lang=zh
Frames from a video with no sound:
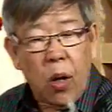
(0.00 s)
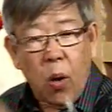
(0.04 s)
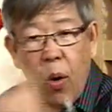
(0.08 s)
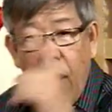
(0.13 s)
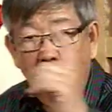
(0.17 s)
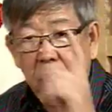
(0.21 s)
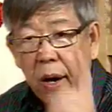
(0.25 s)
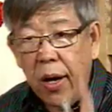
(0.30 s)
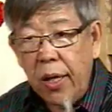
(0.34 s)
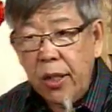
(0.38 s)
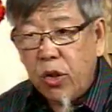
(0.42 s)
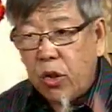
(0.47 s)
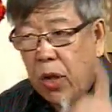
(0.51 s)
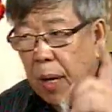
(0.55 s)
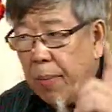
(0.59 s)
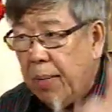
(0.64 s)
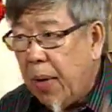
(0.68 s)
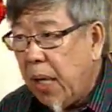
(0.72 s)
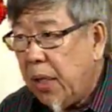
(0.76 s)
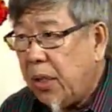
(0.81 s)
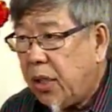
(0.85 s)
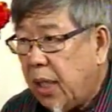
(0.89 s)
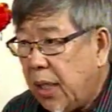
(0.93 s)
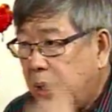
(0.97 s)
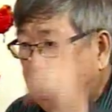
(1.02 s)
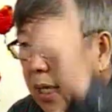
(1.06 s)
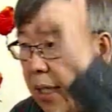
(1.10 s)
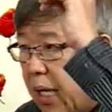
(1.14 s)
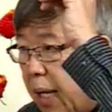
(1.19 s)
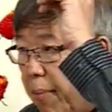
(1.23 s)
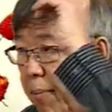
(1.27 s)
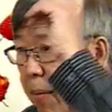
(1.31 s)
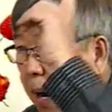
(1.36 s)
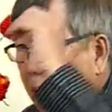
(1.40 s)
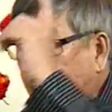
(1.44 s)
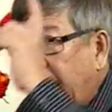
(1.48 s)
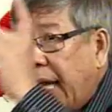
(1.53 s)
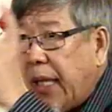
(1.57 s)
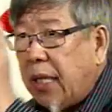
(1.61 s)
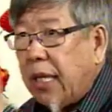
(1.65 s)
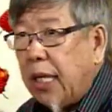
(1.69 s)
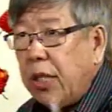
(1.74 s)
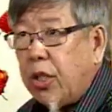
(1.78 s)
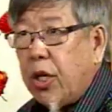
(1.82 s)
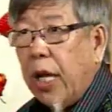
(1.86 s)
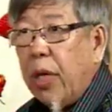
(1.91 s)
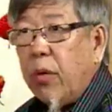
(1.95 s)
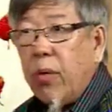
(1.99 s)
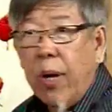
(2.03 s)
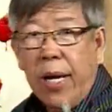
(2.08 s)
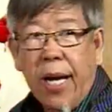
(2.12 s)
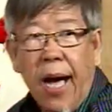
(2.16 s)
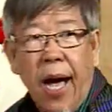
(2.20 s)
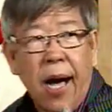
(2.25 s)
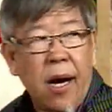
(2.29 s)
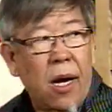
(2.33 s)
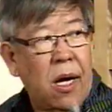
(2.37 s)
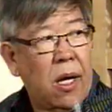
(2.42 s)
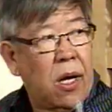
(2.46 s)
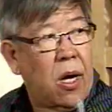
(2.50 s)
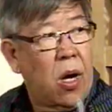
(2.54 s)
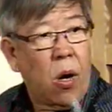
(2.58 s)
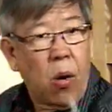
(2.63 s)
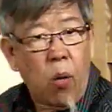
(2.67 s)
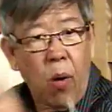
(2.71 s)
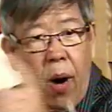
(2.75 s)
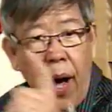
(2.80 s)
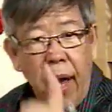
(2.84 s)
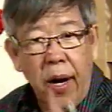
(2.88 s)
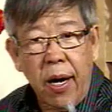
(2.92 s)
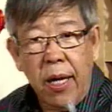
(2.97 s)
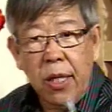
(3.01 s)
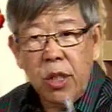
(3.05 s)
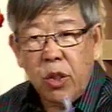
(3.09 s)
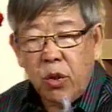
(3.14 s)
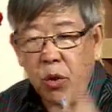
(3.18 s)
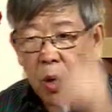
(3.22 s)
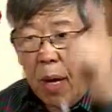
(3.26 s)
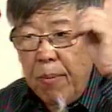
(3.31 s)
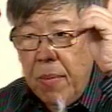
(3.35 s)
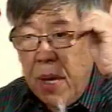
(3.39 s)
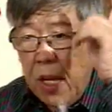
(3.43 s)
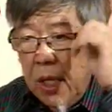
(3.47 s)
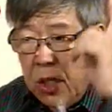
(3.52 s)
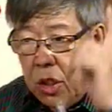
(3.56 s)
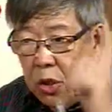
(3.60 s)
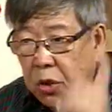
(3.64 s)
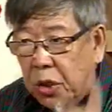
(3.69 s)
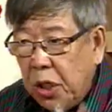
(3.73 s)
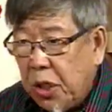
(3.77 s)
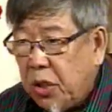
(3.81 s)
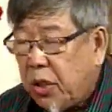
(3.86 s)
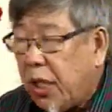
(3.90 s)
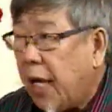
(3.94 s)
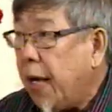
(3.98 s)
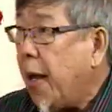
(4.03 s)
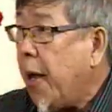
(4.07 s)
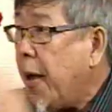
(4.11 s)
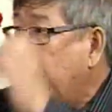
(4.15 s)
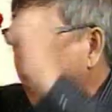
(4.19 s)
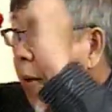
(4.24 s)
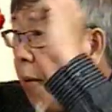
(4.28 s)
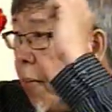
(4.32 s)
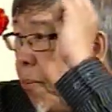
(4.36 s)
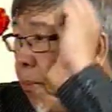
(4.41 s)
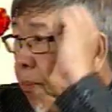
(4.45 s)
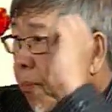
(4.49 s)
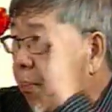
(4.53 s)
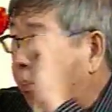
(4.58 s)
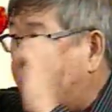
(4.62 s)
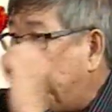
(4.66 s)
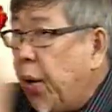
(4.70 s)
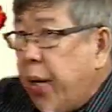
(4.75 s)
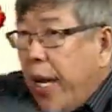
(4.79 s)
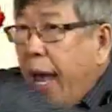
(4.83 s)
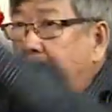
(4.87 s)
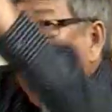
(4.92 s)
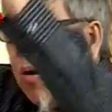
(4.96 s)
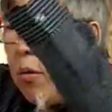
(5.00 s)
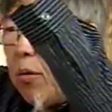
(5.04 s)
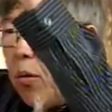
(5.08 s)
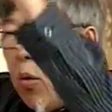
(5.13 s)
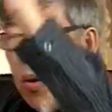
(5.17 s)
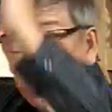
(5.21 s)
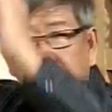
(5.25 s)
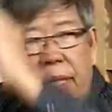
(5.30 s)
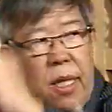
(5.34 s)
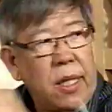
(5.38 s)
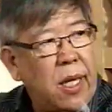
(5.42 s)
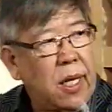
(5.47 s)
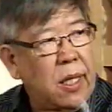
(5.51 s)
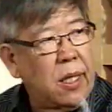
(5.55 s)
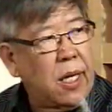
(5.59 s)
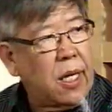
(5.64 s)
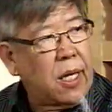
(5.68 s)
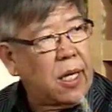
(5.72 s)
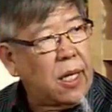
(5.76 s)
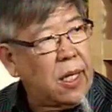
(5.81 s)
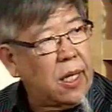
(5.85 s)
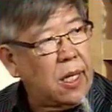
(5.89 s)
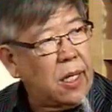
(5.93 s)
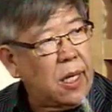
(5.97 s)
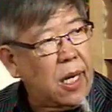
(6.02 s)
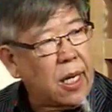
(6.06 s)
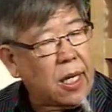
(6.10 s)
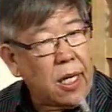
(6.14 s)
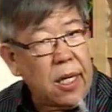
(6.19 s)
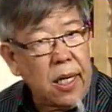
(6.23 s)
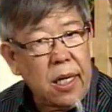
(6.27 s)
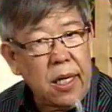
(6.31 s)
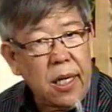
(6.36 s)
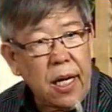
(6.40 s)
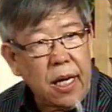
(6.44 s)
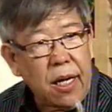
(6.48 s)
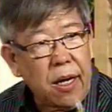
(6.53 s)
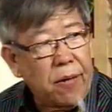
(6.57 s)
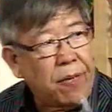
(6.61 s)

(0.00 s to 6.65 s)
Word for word: 华人选民继续跟马来政权对抗，华人选民继续不要国政的那个那个那